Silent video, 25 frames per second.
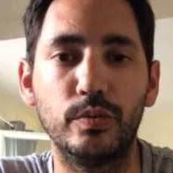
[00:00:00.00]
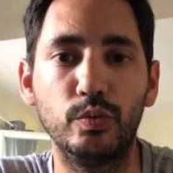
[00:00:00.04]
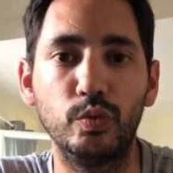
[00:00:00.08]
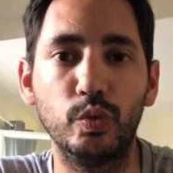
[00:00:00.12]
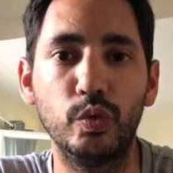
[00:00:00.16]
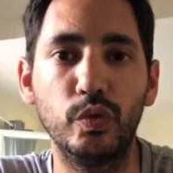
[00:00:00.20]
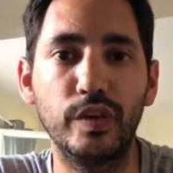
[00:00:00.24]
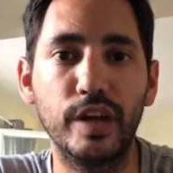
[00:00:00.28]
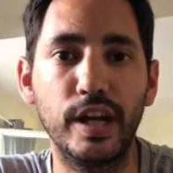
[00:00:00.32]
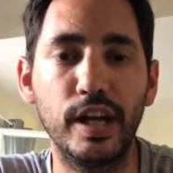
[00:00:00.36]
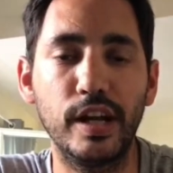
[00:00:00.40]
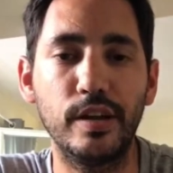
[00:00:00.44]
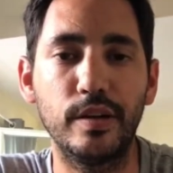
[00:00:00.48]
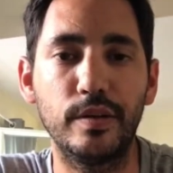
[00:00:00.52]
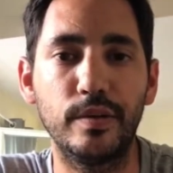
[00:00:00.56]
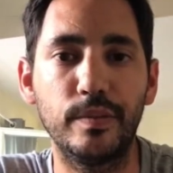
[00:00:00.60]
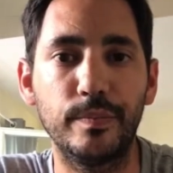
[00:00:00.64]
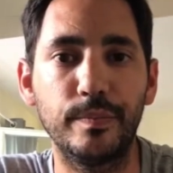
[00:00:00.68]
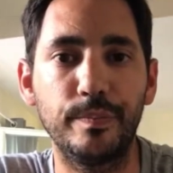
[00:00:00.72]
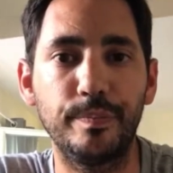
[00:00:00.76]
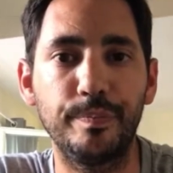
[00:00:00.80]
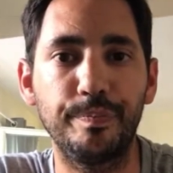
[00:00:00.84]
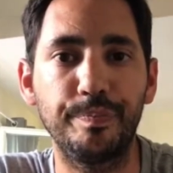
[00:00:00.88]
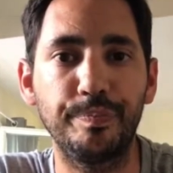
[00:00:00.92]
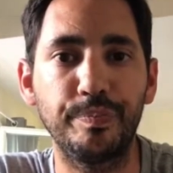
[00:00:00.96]
nouvelle
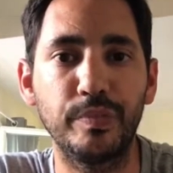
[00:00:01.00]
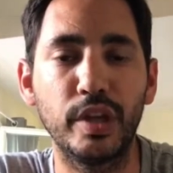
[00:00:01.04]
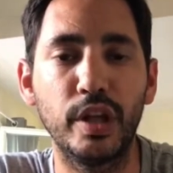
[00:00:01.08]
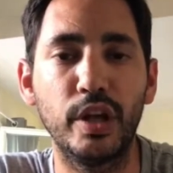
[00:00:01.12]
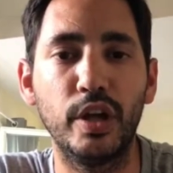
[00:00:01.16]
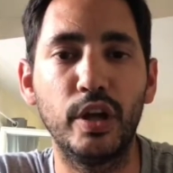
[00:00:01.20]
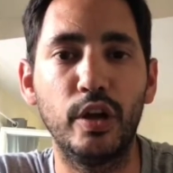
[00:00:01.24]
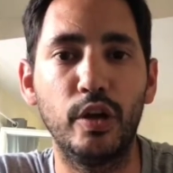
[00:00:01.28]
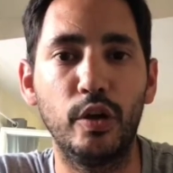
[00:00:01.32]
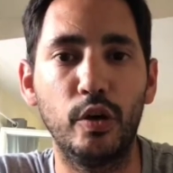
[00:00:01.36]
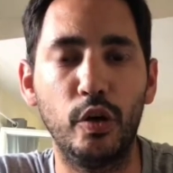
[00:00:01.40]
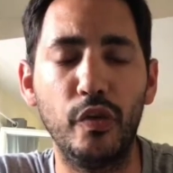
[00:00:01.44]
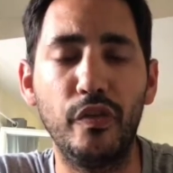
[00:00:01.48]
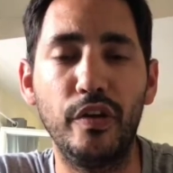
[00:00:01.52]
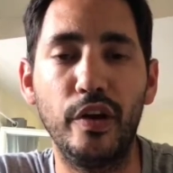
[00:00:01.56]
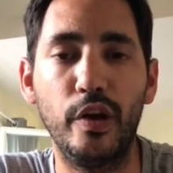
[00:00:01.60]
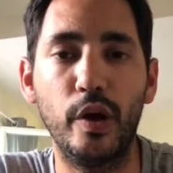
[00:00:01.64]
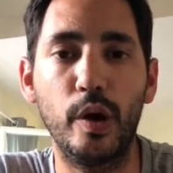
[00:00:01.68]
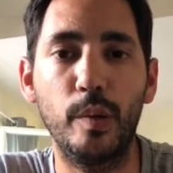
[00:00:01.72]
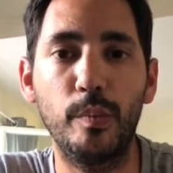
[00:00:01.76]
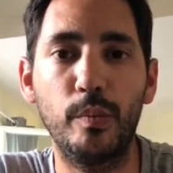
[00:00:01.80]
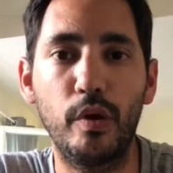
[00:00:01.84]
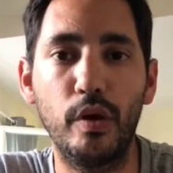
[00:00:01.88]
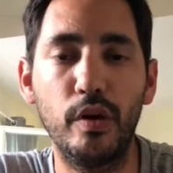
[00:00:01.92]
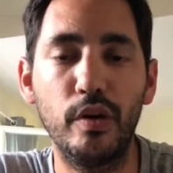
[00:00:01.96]
le
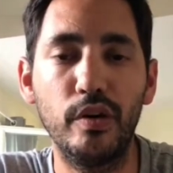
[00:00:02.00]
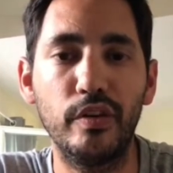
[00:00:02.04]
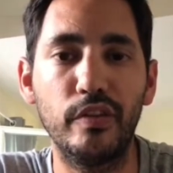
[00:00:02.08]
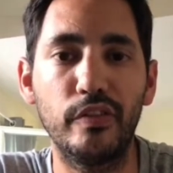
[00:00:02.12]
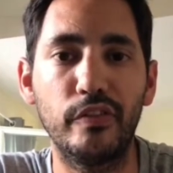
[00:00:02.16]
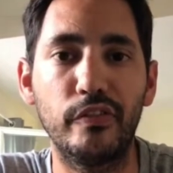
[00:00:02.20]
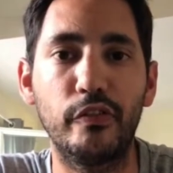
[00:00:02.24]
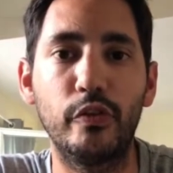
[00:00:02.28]
fireball.